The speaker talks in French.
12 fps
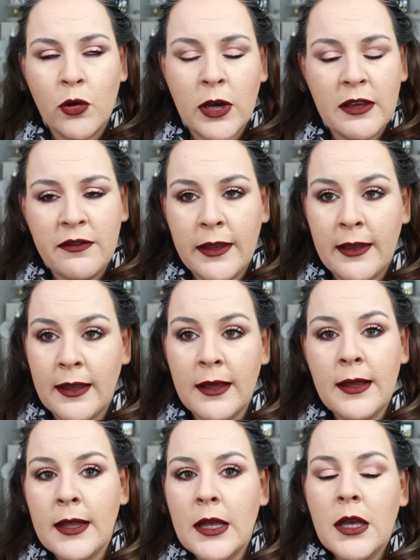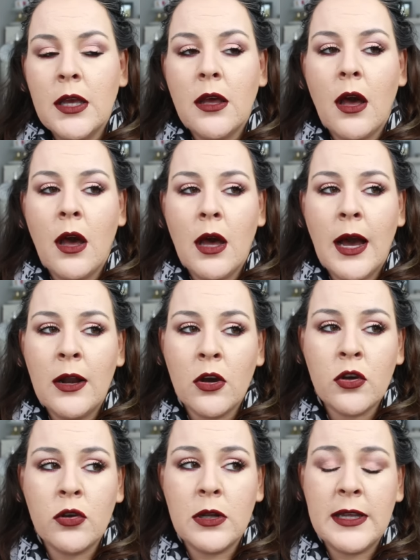me réveiller.
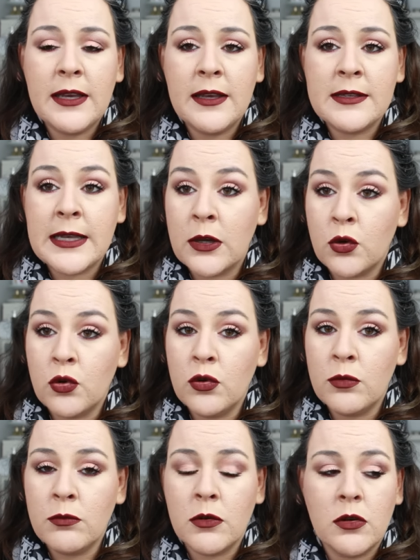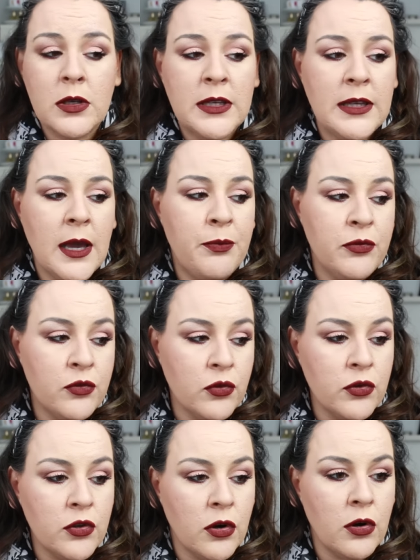alors que les agrumes qu'il y a
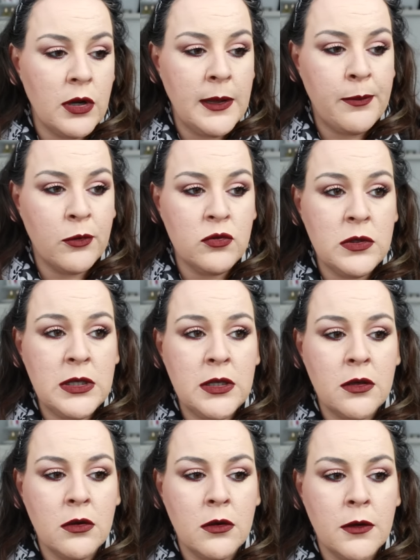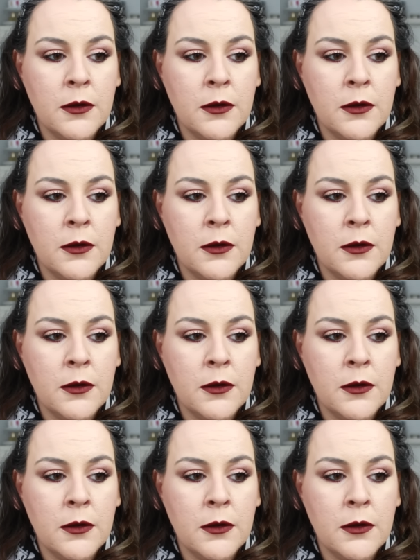plutôt dans les produits